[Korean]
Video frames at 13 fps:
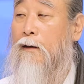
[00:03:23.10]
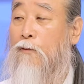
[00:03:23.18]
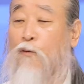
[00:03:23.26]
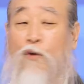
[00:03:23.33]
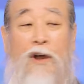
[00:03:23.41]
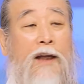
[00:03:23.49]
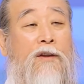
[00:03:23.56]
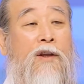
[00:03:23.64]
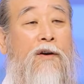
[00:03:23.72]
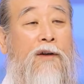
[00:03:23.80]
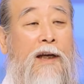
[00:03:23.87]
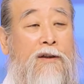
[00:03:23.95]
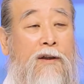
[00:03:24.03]
우리가
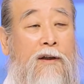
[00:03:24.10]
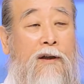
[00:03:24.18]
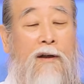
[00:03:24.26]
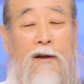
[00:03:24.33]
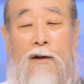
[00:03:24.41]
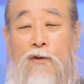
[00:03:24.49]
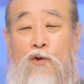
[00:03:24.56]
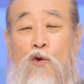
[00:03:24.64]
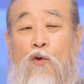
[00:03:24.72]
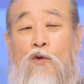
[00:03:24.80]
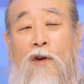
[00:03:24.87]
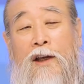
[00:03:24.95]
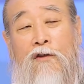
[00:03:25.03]
태어나서
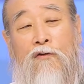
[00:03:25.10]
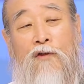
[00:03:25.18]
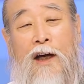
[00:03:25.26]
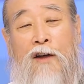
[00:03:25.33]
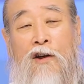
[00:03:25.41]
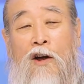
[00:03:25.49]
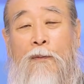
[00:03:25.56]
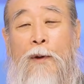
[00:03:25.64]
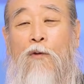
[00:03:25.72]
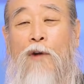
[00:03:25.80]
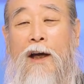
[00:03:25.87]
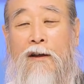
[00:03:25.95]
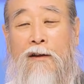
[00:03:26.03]
초등학교 때가 글
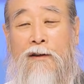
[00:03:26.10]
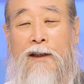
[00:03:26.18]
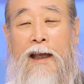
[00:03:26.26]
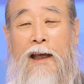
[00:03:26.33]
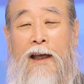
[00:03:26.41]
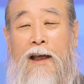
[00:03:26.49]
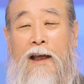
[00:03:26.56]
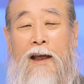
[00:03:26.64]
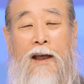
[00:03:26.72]
배우려 그럴 때